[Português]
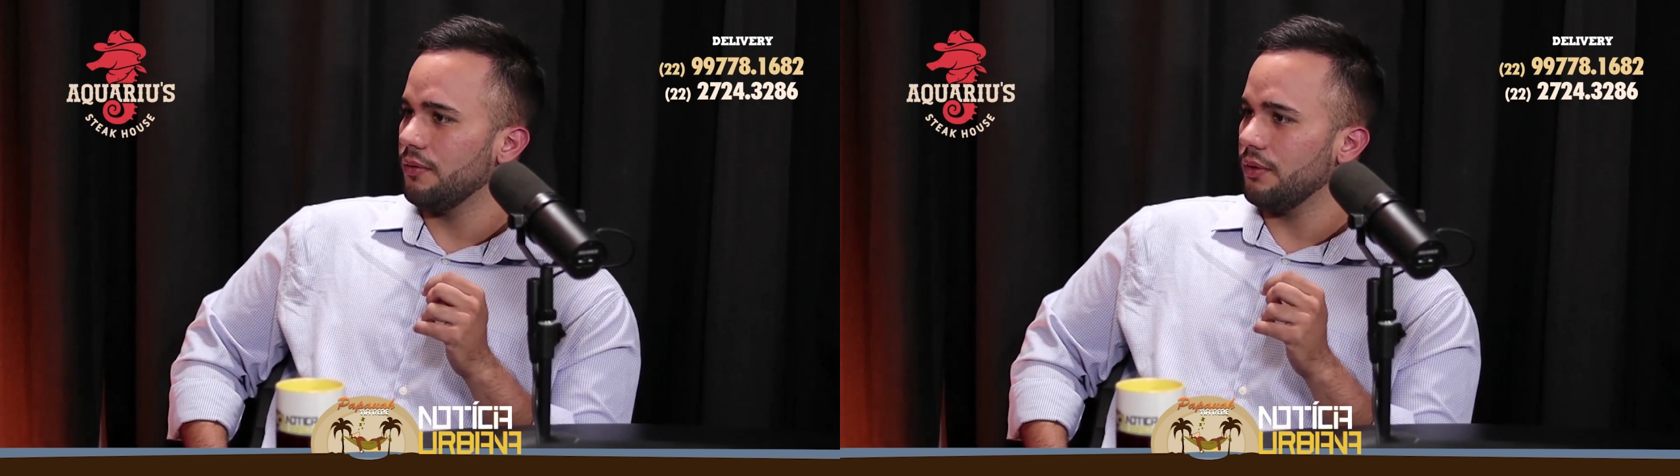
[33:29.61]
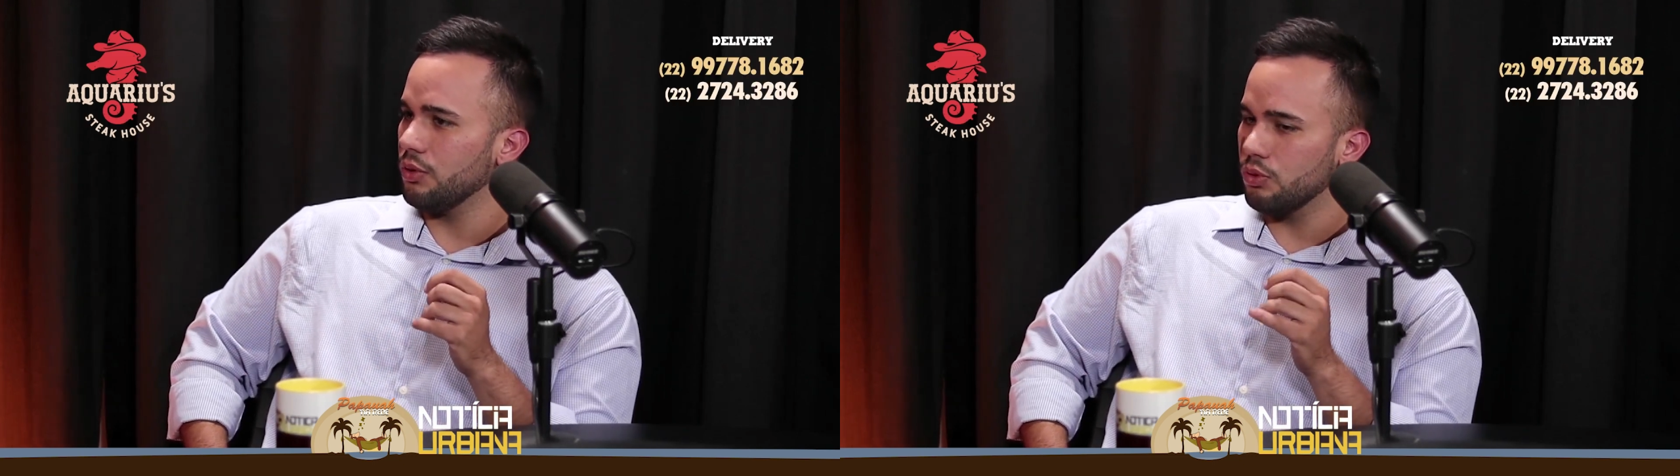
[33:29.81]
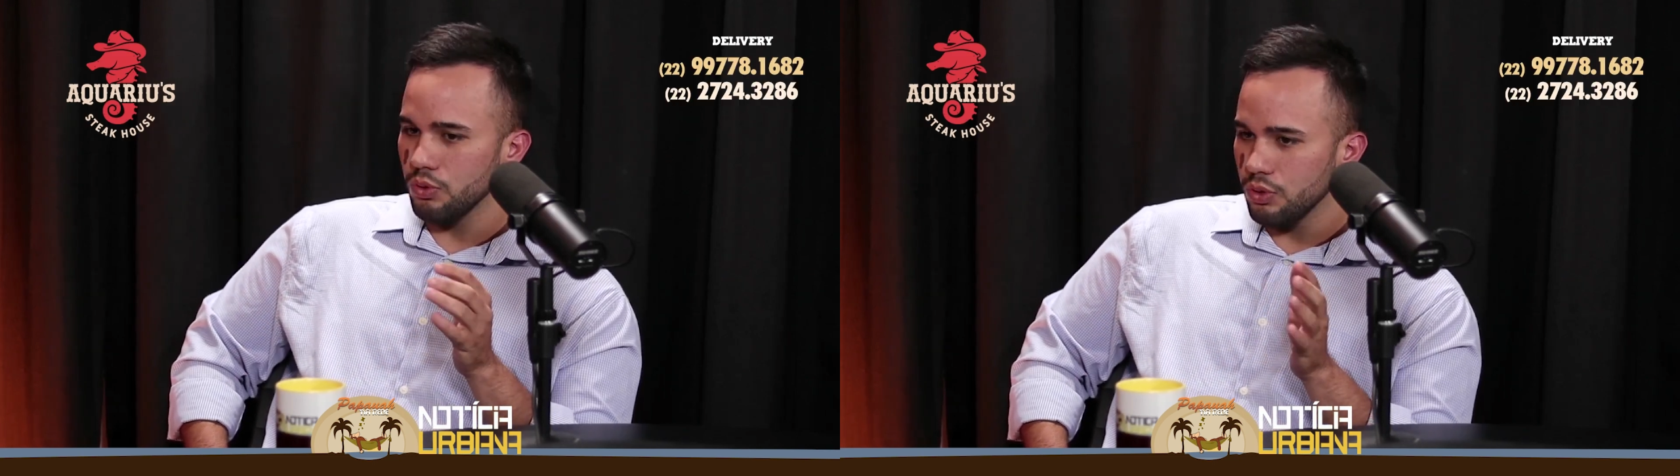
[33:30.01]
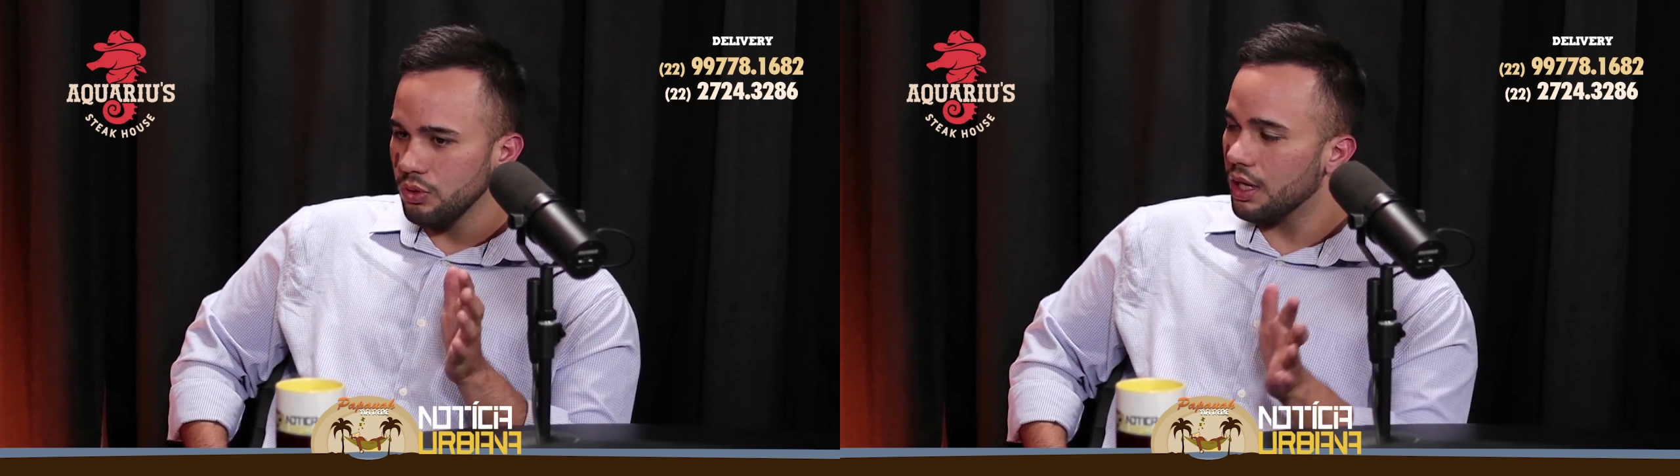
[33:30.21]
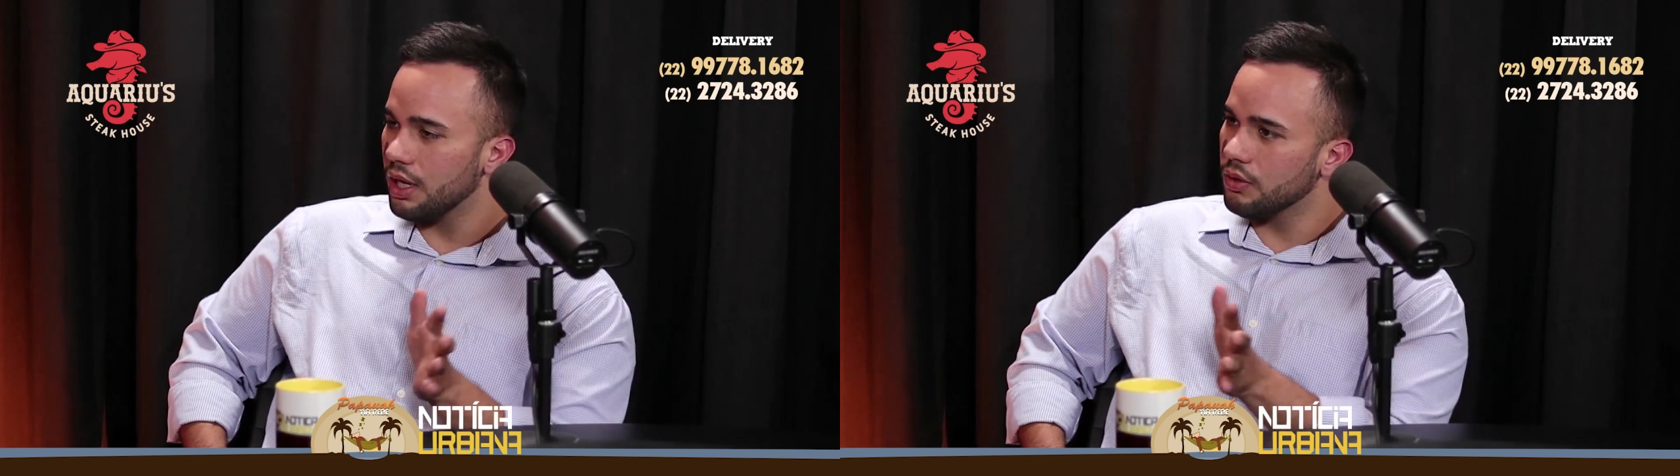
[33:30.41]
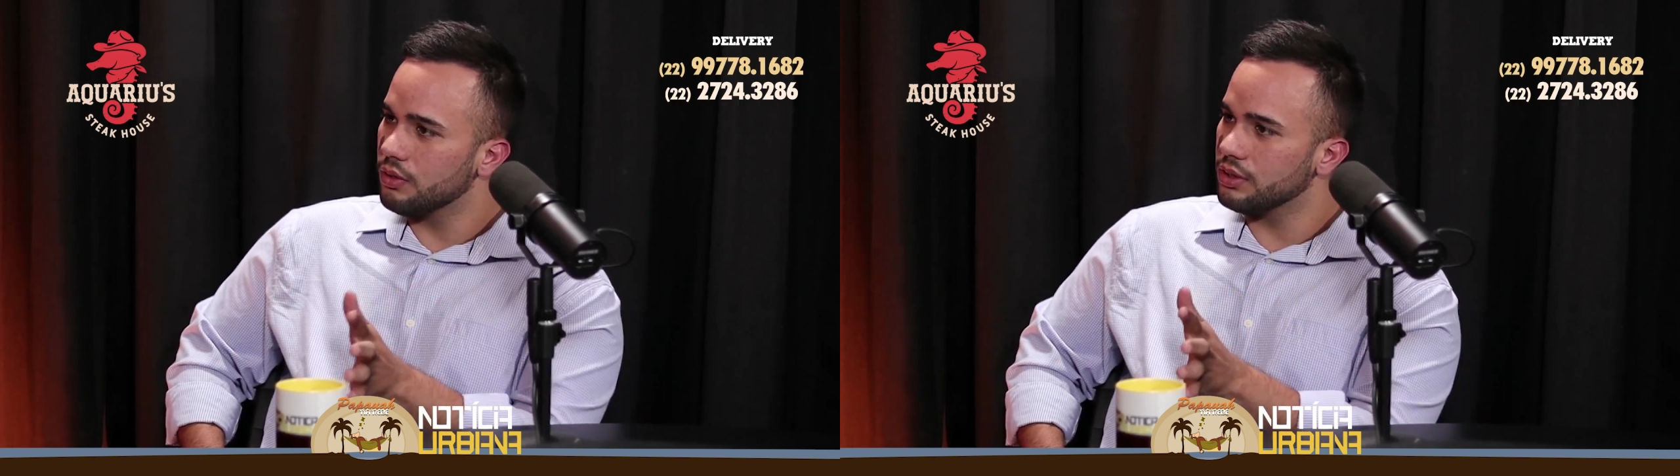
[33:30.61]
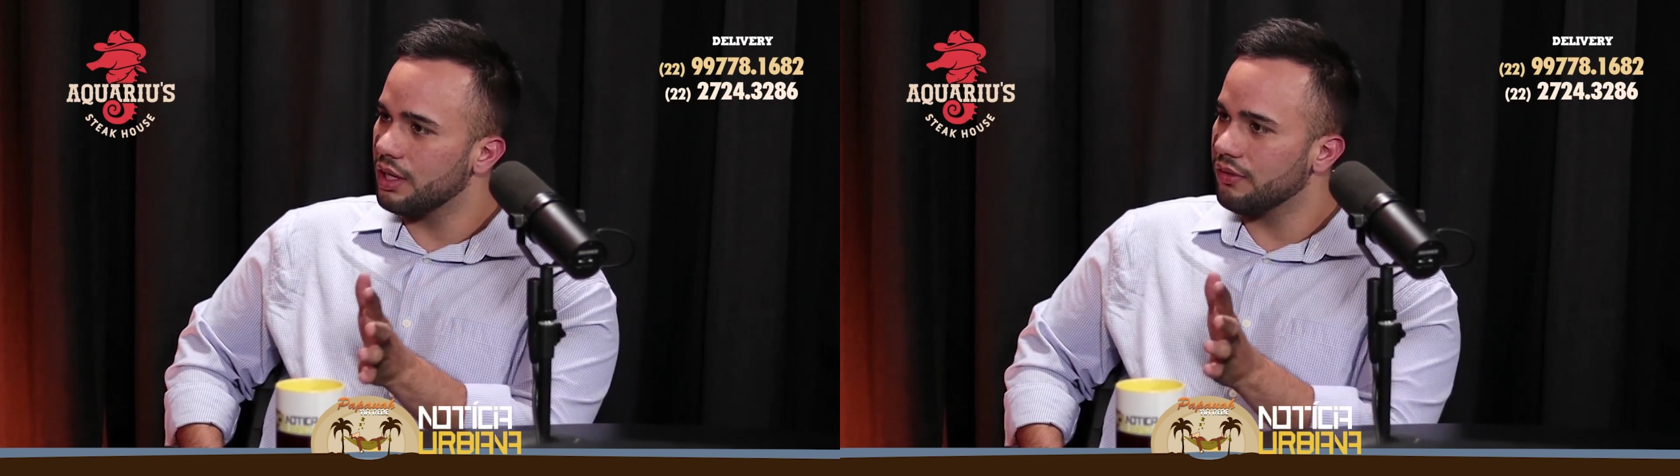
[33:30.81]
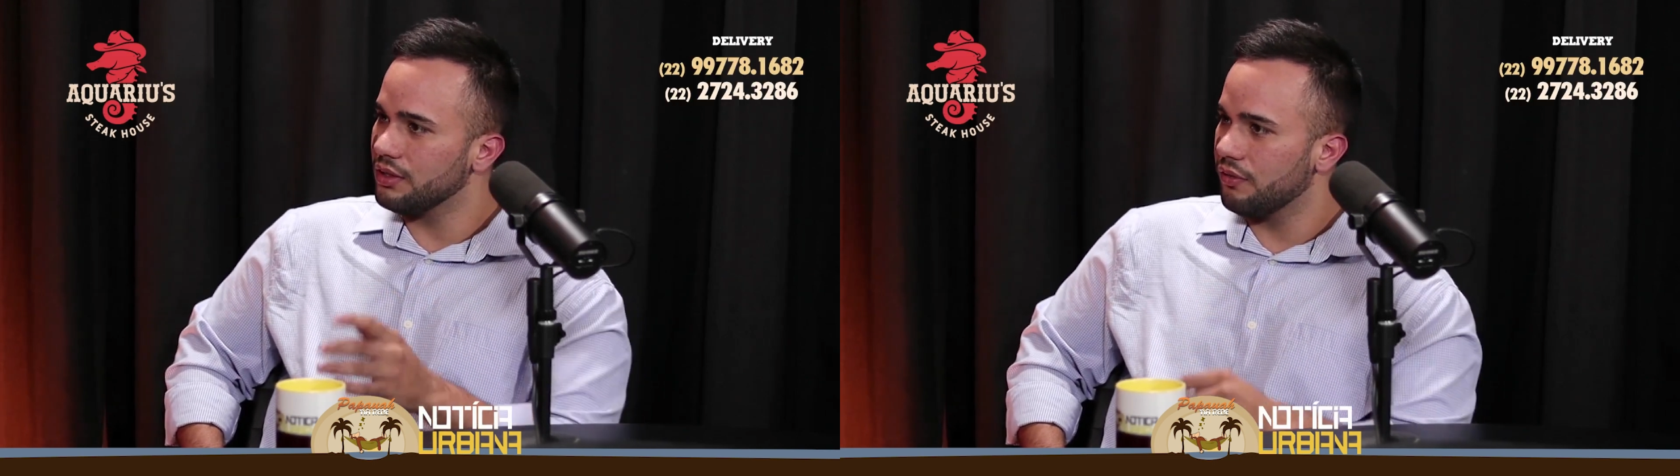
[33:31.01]
Né? Tudo que ela não
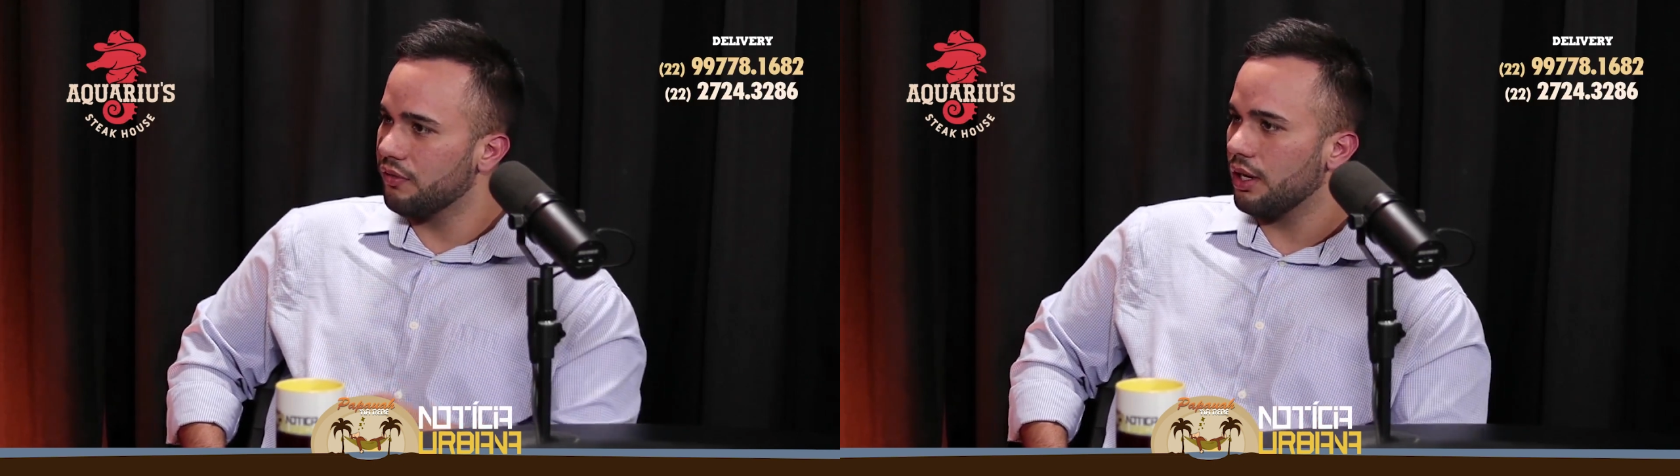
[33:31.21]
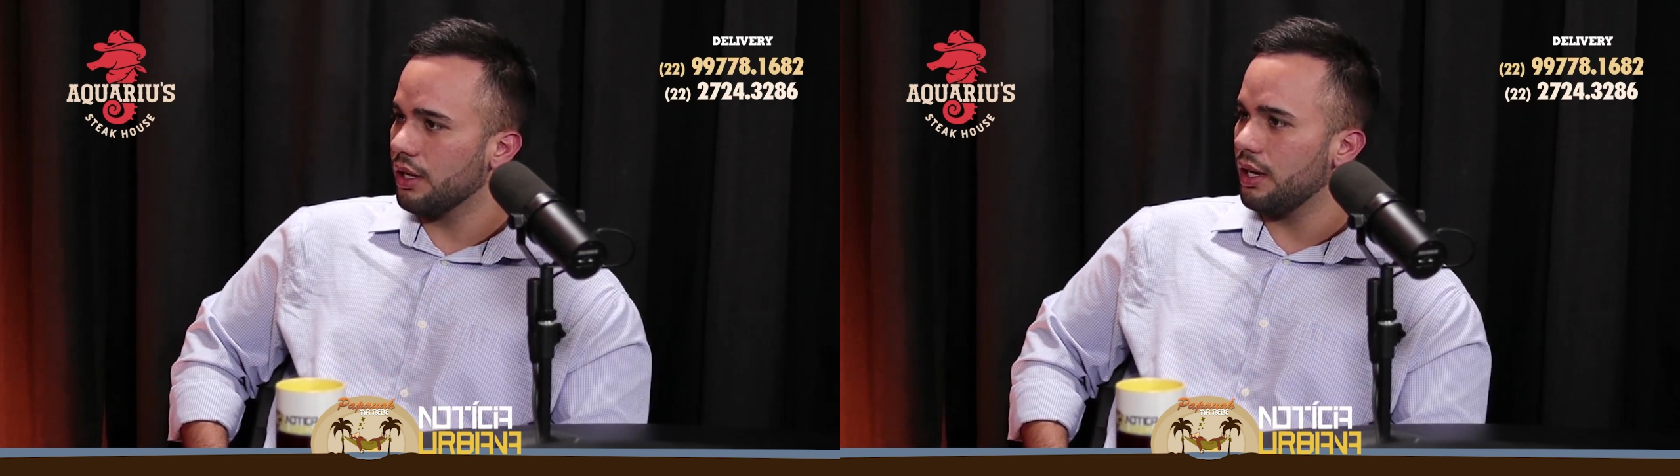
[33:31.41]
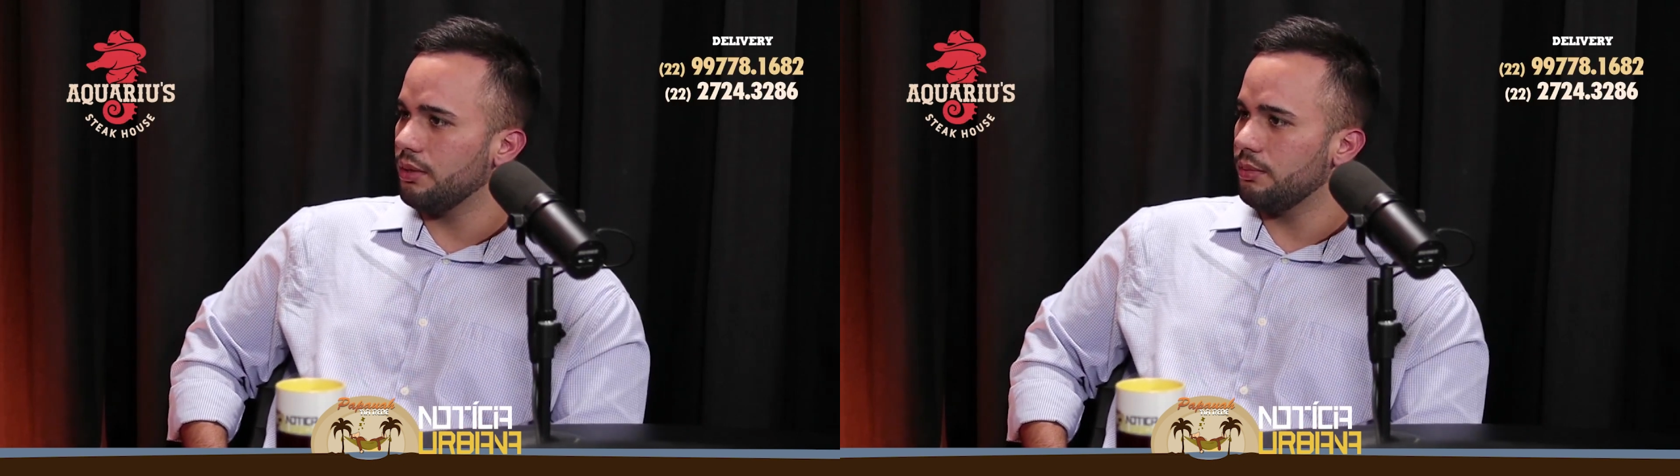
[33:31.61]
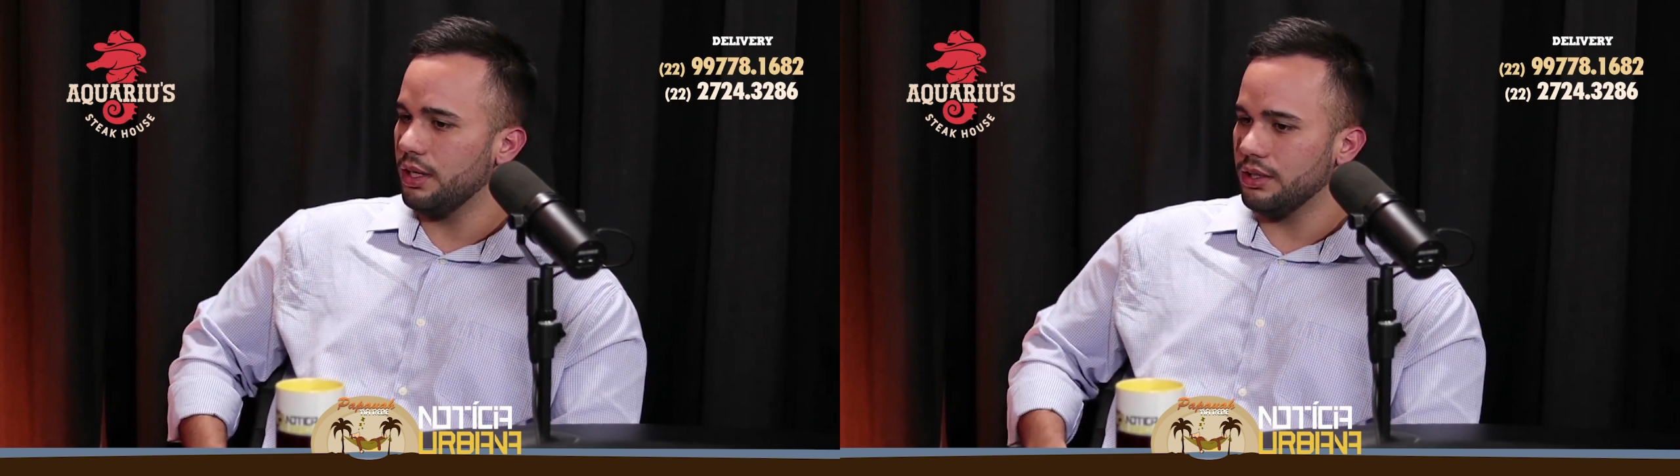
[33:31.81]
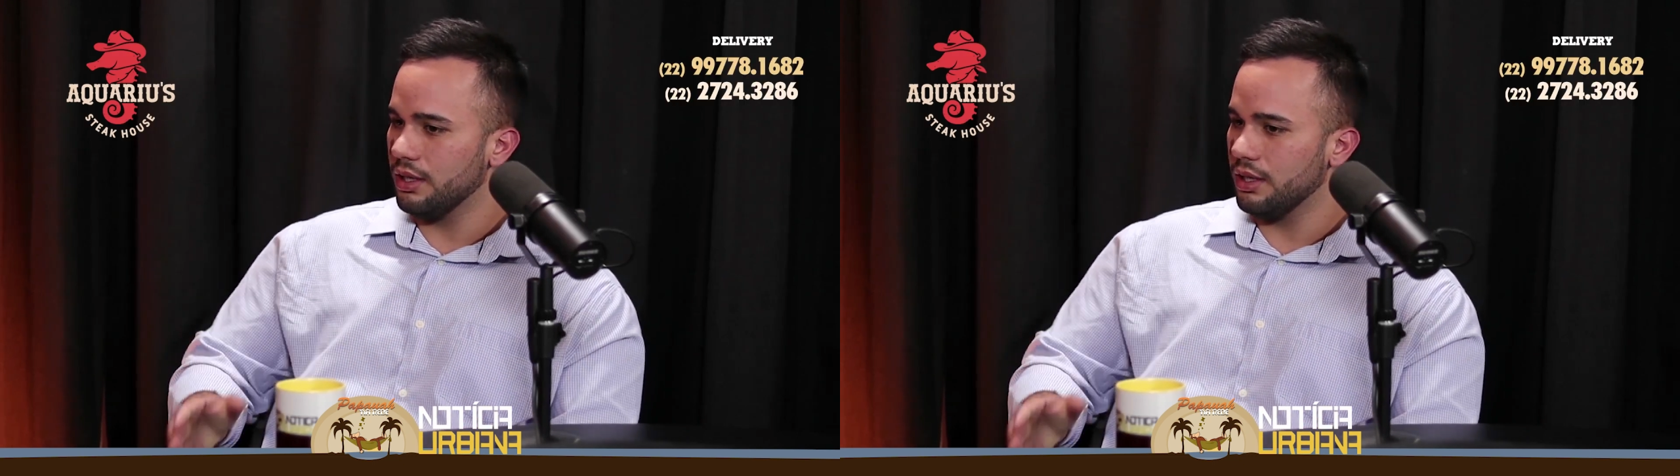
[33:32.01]
consegue fazer fora daquele ambiente,